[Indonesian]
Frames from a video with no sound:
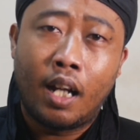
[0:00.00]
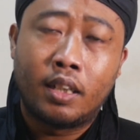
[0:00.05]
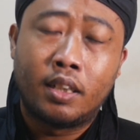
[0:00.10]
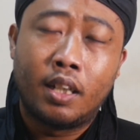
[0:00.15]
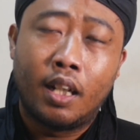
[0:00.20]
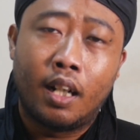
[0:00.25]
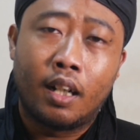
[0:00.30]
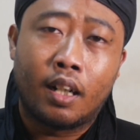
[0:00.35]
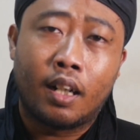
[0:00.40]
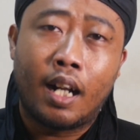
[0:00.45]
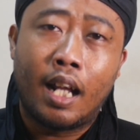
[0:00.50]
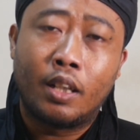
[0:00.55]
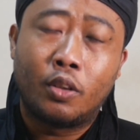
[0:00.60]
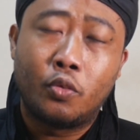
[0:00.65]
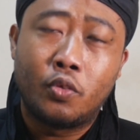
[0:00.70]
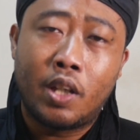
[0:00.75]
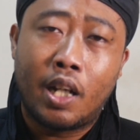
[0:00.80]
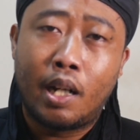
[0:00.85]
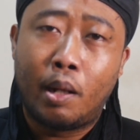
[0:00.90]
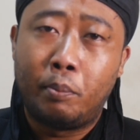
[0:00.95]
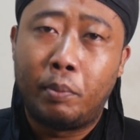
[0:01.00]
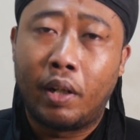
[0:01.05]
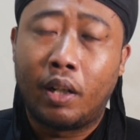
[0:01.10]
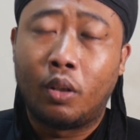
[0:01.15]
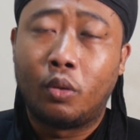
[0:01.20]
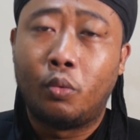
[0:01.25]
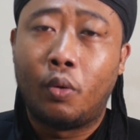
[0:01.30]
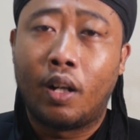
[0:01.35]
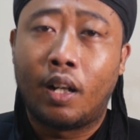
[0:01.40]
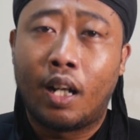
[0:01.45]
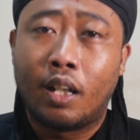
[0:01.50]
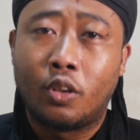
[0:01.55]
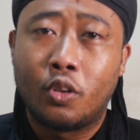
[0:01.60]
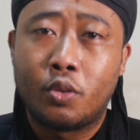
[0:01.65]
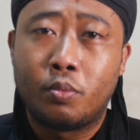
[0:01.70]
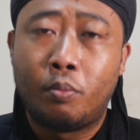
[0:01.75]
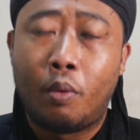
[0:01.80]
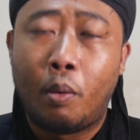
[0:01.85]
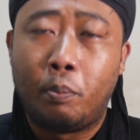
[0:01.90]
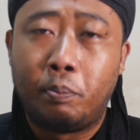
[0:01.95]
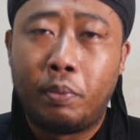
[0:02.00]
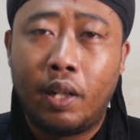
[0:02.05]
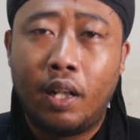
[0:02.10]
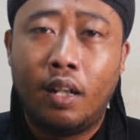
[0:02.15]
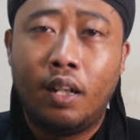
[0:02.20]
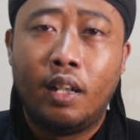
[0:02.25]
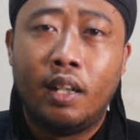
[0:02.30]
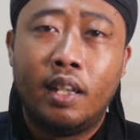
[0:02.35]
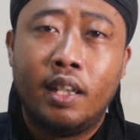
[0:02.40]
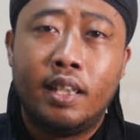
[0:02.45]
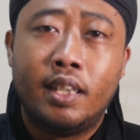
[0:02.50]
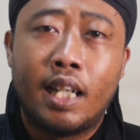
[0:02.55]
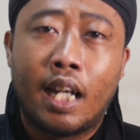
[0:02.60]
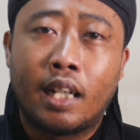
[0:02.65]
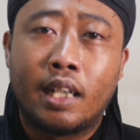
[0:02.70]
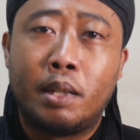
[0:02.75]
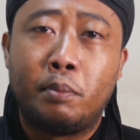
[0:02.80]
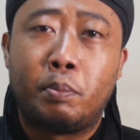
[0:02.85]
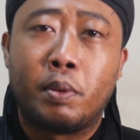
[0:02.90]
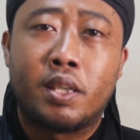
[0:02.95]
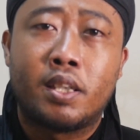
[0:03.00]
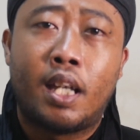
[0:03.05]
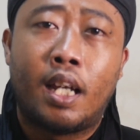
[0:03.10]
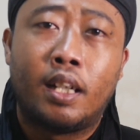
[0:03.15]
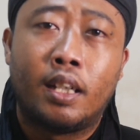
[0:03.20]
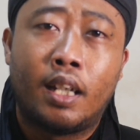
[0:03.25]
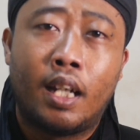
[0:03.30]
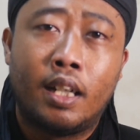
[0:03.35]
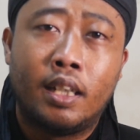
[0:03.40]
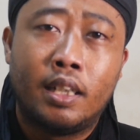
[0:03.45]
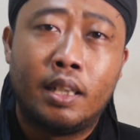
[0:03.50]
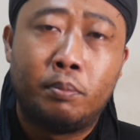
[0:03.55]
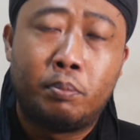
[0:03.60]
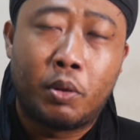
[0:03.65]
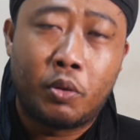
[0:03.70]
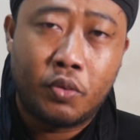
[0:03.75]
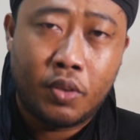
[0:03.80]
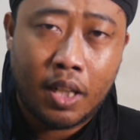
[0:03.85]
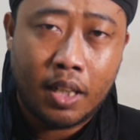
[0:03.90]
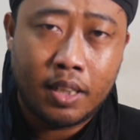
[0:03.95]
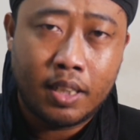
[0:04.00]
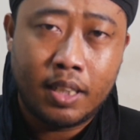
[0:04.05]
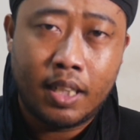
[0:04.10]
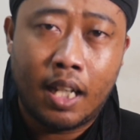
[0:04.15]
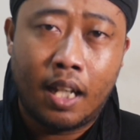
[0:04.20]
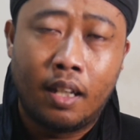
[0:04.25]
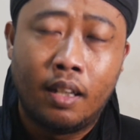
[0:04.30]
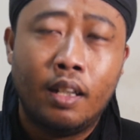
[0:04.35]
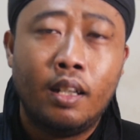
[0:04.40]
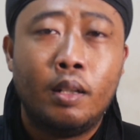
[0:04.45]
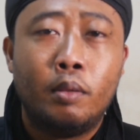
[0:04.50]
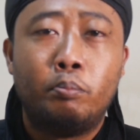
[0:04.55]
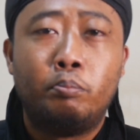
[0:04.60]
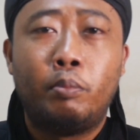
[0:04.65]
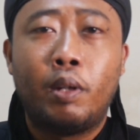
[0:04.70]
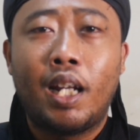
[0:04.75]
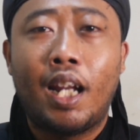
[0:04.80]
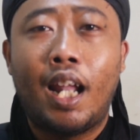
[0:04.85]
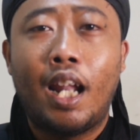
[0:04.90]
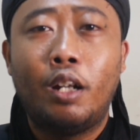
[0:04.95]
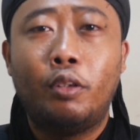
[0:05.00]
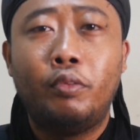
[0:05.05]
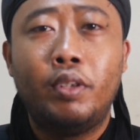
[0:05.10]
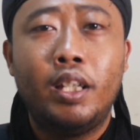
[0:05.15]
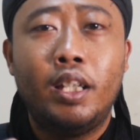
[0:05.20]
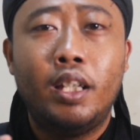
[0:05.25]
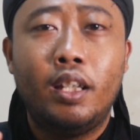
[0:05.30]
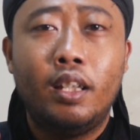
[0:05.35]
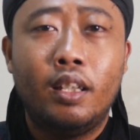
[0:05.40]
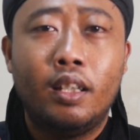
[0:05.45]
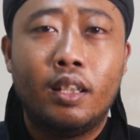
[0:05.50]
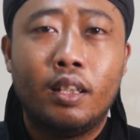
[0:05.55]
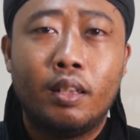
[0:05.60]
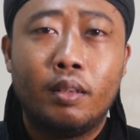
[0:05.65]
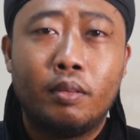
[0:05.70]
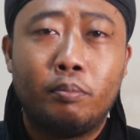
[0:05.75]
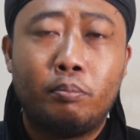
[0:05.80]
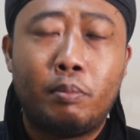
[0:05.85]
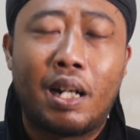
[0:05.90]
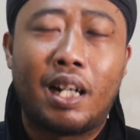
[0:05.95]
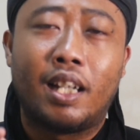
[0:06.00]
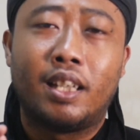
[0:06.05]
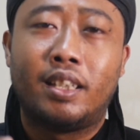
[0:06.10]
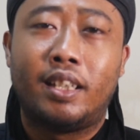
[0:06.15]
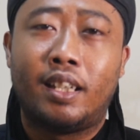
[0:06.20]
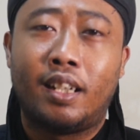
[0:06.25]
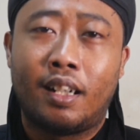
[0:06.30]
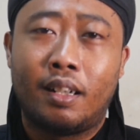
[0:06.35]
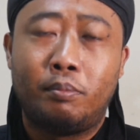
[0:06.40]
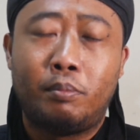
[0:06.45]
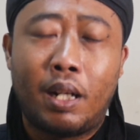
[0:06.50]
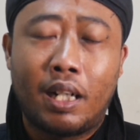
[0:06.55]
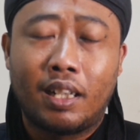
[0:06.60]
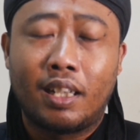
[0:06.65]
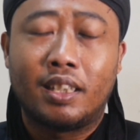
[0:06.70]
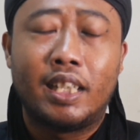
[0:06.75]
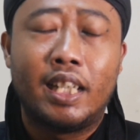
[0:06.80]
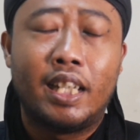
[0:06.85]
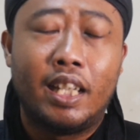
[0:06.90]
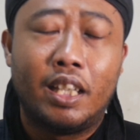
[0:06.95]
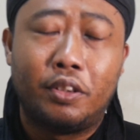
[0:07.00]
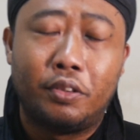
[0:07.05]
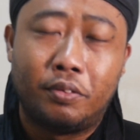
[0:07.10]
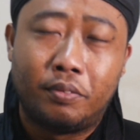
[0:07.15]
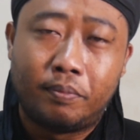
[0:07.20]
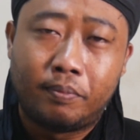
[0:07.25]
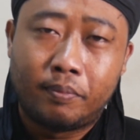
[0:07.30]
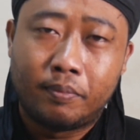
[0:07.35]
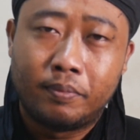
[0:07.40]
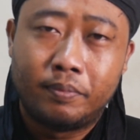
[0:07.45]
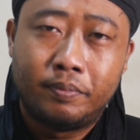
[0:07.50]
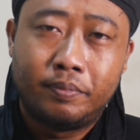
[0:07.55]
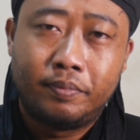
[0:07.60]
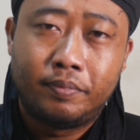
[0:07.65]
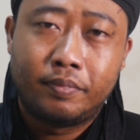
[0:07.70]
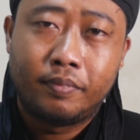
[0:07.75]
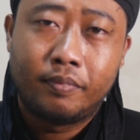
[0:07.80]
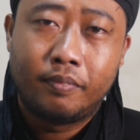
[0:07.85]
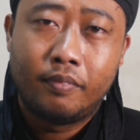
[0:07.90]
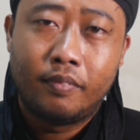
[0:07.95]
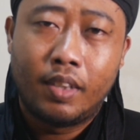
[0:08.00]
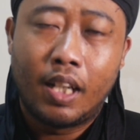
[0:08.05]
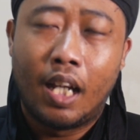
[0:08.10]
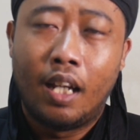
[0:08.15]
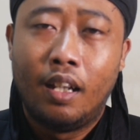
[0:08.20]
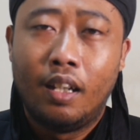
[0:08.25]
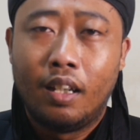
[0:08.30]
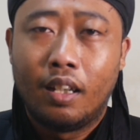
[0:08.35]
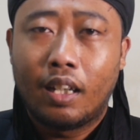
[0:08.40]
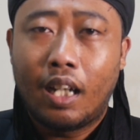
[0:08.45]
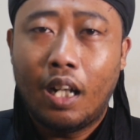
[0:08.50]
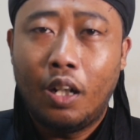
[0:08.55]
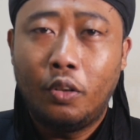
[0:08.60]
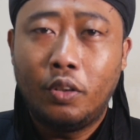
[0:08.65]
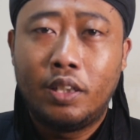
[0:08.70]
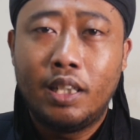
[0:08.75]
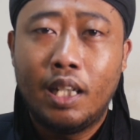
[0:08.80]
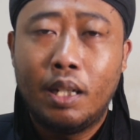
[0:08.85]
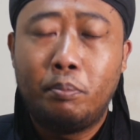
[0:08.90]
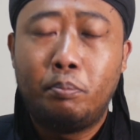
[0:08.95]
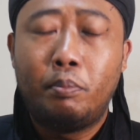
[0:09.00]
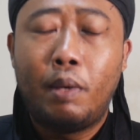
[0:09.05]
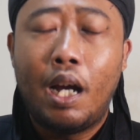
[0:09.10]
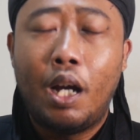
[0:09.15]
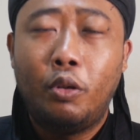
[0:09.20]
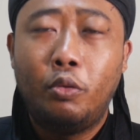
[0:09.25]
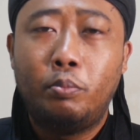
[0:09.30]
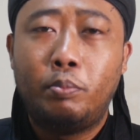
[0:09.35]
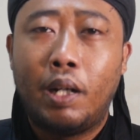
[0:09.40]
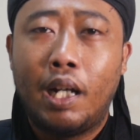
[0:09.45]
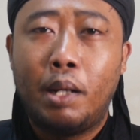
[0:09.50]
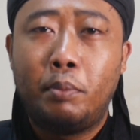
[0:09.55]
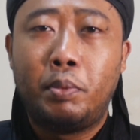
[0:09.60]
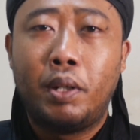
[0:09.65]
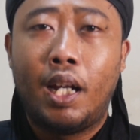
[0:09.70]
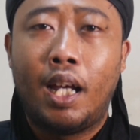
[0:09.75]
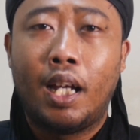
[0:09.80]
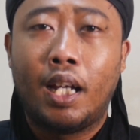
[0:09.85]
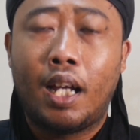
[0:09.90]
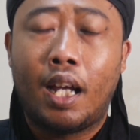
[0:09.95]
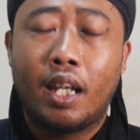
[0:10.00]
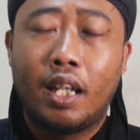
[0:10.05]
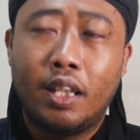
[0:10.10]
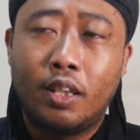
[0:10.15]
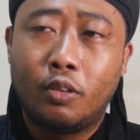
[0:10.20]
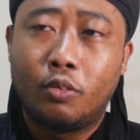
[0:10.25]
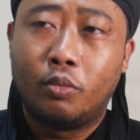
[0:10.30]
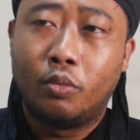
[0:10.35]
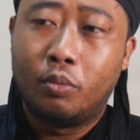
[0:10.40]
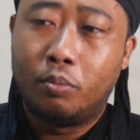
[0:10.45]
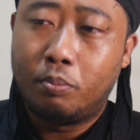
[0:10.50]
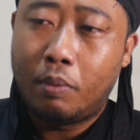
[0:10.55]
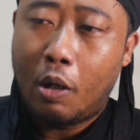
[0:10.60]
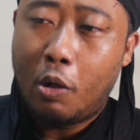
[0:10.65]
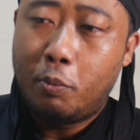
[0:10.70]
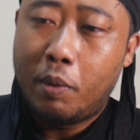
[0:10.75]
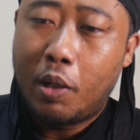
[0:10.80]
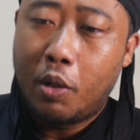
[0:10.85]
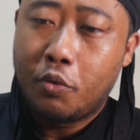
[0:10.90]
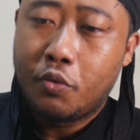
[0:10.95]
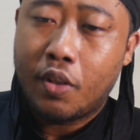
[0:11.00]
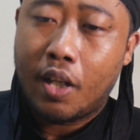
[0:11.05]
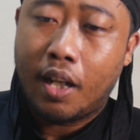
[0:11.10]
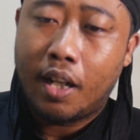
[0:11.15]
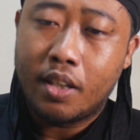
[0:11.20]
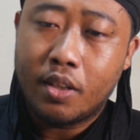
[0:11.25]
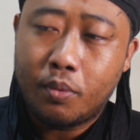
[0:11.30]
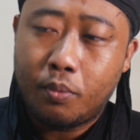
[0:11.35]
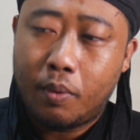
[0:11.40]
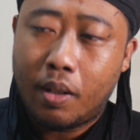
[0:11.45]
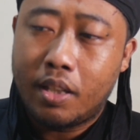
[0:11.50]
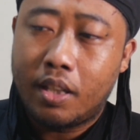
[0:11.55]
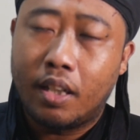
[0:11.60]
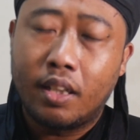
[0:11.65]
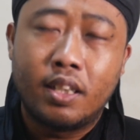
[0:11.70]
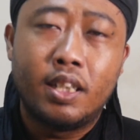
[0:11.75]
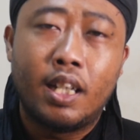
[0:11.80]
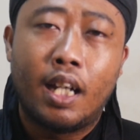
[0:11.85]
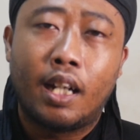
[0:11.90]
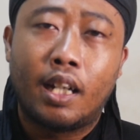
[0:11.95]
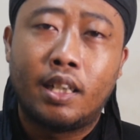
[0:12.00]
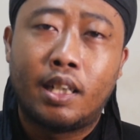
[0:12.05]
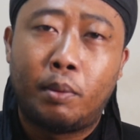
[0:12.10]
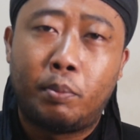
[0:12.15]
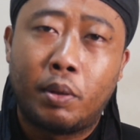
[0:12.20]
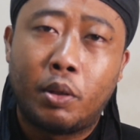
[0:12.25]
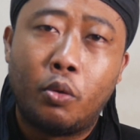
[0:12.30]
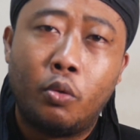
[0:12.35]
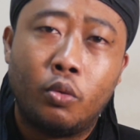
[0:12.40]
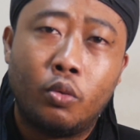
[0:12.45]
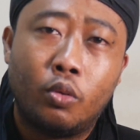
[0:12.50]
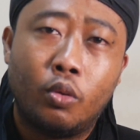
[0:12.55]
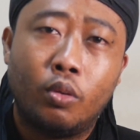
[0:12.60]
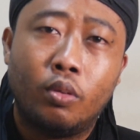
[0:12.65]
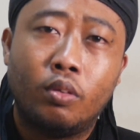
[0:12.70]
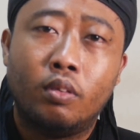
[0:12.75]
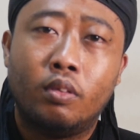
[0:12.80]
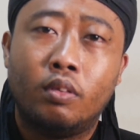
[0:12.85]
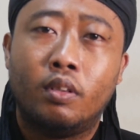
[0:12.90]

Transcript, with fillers: ada ratusan hampir 200 mobil yang dipesankan di perusahaan dia melalui market, marketing itu Nah, kalau dia mau mengambil langkah itu, mau mengusahakan semuanya, dia akan dapat untung